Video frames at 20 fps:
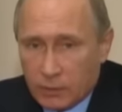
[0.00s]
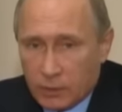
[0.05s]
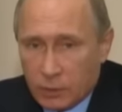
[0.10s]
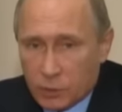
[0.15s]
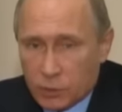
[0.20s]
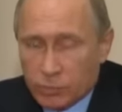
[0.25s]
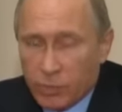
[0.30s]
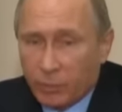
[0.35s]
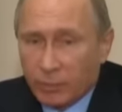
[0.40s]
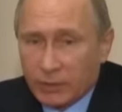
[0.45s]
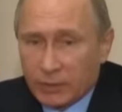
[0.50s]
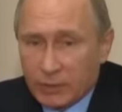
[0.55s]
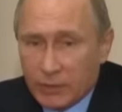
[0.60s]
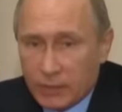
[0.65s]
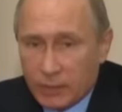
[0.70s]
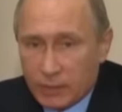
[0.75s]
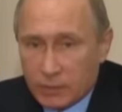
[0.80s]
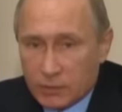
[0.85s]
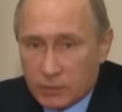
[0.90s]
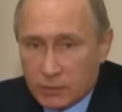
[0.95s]
Хочу
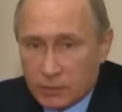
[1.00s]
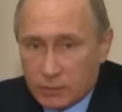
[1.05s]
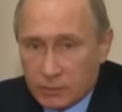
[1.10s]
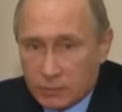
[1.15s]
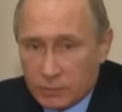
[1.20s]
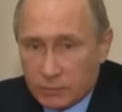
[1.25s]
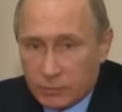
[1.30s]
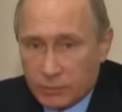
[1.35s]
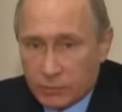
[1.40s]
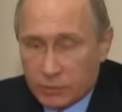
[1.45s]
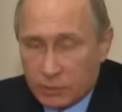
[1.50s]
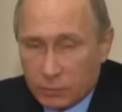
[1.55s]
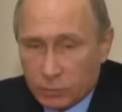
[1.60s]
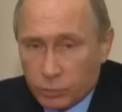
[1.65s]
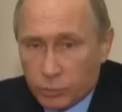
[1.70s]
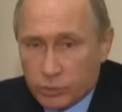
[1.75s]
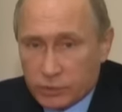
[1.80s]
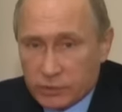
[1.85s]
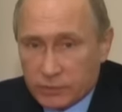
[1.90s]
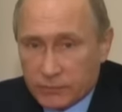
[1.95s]
поблагодарить
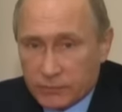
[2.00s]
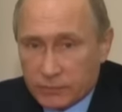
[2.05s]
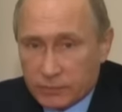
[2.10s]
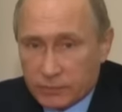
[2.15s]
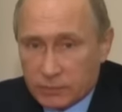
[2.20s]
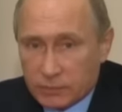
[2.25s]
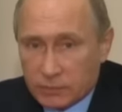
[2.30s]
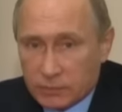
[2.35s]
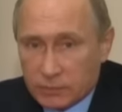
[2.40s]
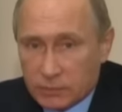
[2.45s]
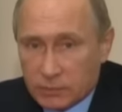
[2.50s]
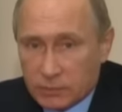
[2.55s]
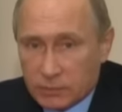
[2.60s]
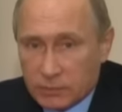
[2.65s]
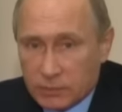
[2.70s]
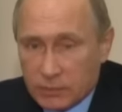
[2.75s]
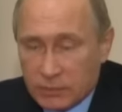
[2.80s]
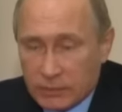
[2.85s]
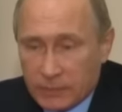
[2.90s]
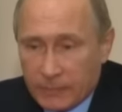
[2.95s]
петербуржцев
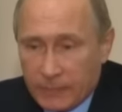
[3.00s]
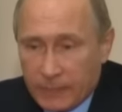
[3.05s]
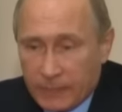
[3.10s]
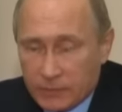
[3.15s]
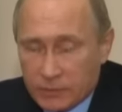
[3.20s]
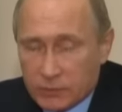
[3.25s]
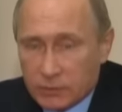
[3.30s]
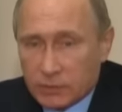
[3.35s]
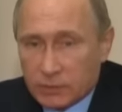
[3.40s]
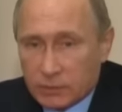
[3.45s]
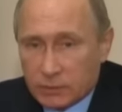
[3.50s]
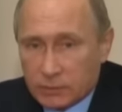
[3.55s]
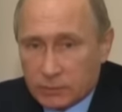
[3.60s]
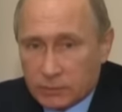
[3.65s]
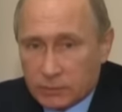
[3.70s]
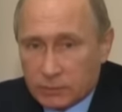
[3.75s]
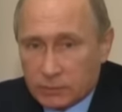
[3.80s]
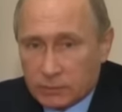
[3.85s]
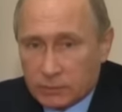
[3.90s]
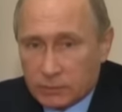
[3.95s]
за
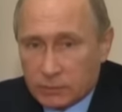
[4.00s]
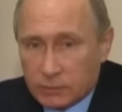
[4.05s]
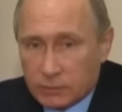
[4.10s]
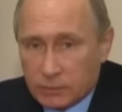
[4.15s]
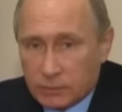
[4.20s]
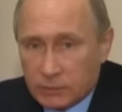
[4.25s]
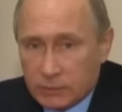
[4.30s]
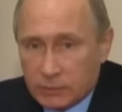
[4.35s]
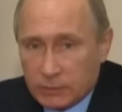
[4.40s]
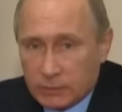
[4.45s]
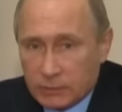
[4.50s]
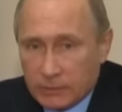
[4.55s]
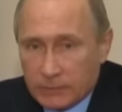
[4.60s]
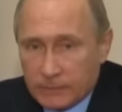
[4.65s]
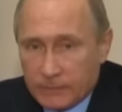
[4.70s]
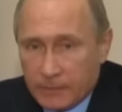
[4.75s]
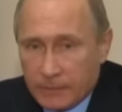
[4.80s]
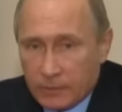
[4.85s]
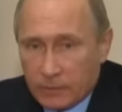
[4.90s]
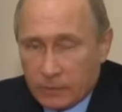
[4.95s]

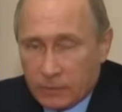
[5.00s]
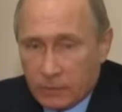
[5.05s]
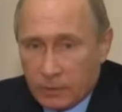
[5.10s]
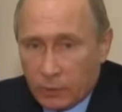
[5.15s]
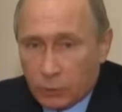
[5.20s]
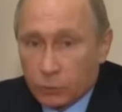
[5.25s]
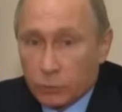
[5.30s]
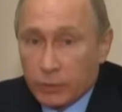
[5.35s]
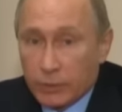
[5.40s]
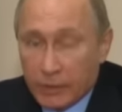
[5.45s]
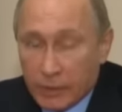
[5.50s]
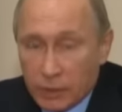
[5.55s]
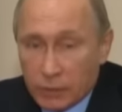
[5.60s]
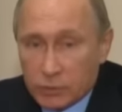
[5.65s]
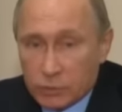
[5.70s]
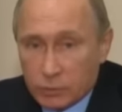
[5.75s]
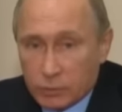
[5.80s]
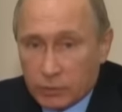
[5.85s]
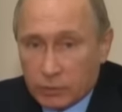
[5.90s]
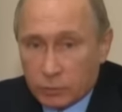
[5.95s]
такую
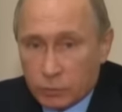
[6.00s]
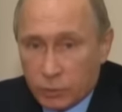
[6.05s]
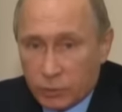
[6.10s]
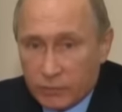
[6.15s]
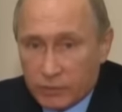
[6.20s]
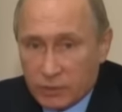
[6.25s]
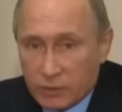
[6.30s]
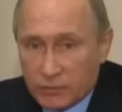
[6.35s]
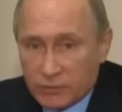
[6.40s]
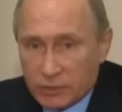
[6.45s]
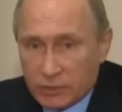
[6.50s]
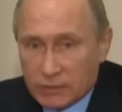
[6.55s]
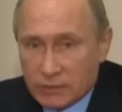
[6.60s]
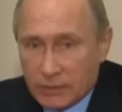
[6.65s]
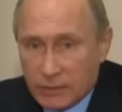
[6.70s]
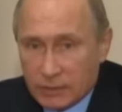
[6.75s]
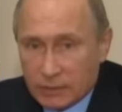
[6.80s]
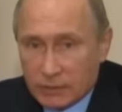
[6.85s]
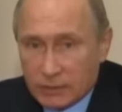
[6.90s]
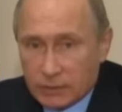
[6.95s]
реакцию, которую видит вся
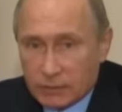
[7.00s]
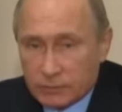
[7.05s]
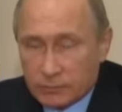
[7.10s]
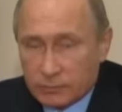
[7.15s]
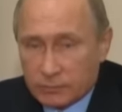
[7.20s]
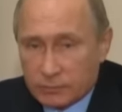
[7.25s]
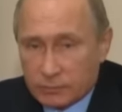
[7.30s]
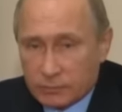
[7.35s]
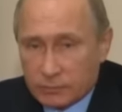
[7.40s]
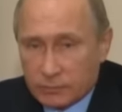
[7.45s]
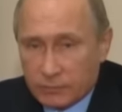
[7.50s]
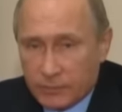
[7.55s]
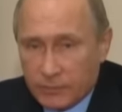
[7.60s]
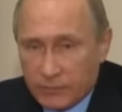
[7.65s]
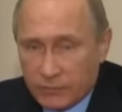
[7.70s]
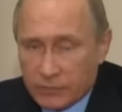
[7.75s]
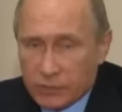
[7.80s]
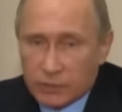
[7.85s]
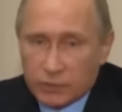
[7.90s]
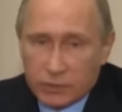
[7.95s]
страна,
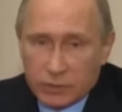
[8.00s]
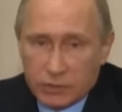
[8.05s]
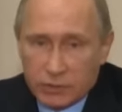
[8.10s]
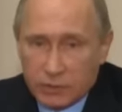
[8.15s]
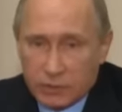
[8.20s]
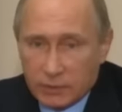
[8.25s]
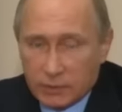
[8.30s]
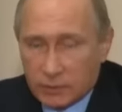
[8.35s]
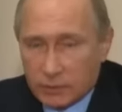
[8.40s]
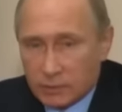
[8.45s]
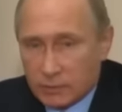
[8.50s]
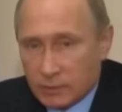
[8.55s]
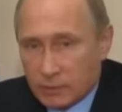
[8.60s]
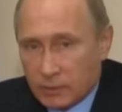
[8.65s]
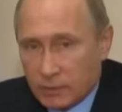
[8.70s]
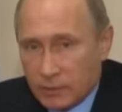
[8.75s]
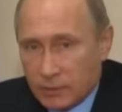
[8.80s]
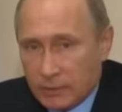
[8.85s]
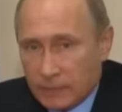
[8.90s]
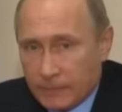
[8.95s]
всех жителей
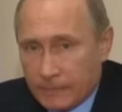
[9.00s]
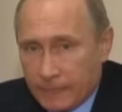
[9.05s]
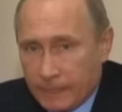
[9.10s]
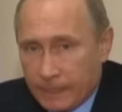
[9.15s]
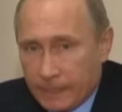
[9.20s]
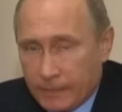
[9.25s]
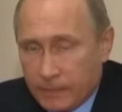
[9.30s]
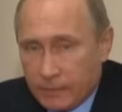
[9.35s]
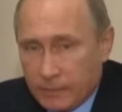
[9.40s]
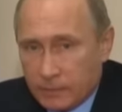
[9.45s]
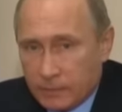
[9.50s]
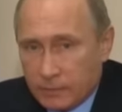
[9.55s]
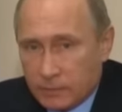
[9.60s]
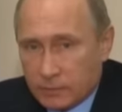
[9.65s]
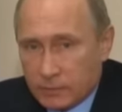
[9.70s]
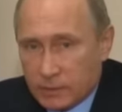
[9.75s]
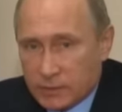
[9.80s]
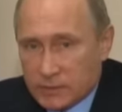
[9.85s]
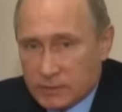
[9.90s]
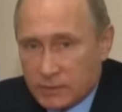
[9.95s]

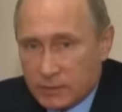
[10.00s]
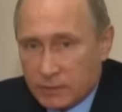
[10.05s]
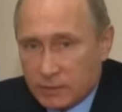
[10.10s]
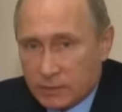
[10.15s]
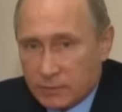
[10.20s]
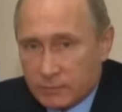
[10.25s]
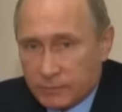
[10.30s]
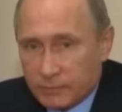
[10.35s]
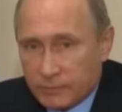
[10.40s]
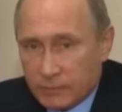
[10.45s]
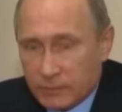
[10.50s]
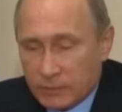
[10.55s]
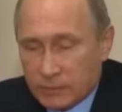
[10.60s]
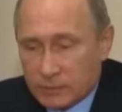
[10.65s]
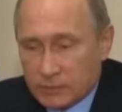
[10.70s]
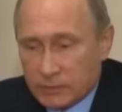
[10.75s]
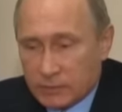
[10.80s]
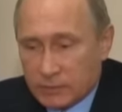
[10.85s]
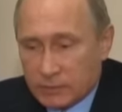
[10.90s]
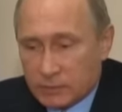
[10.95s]
России
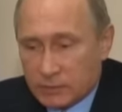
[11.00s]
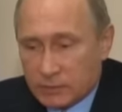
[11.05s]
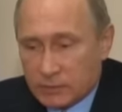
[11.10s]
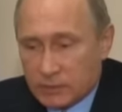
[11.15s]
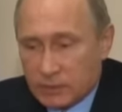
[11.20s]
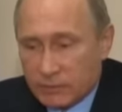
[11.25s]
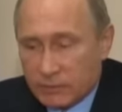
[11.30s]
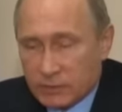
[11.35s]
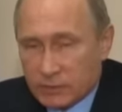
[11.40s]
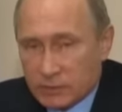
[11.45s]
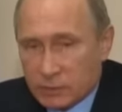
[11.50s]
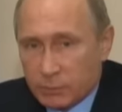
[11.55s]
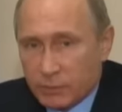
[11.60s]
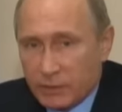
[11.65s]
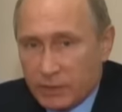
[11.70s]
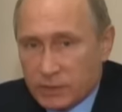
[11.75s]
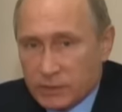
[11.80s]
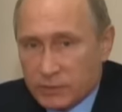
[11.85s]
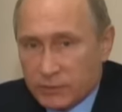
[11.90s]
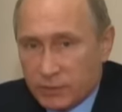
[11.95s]
за слова
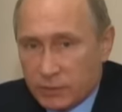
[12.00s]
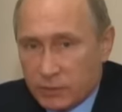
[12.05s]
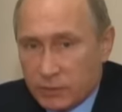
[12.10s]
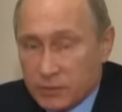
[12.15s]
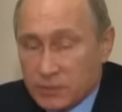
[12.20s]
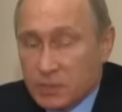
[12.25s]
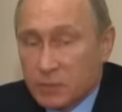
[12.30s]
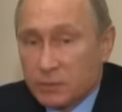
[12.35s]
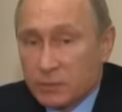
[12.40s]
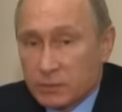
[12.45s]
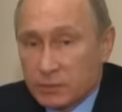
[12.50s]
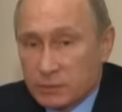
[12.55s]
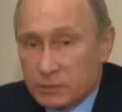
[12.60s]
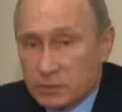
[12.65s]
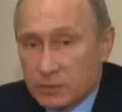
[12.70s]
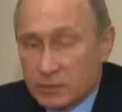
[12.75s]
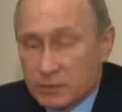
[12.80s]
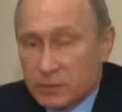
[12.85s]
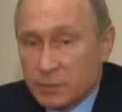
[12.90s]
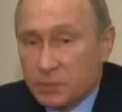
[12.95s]
соболезнования и за,
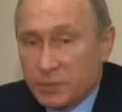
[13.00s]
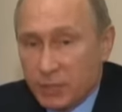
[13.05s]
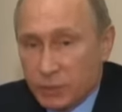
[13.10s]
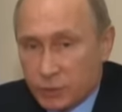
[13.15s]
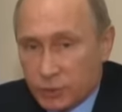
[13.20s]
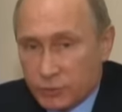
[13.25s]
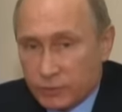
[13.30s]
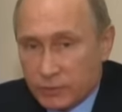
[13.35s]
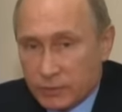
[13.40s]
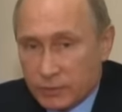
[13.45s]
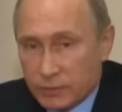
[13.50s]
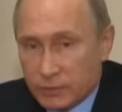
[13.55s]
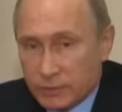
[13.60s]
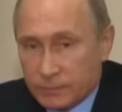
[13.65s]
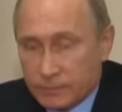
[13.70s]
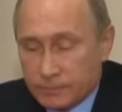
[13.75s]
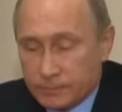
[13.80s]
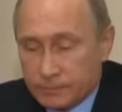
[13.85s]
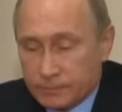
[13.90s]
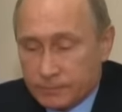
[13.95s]
за сопереживание.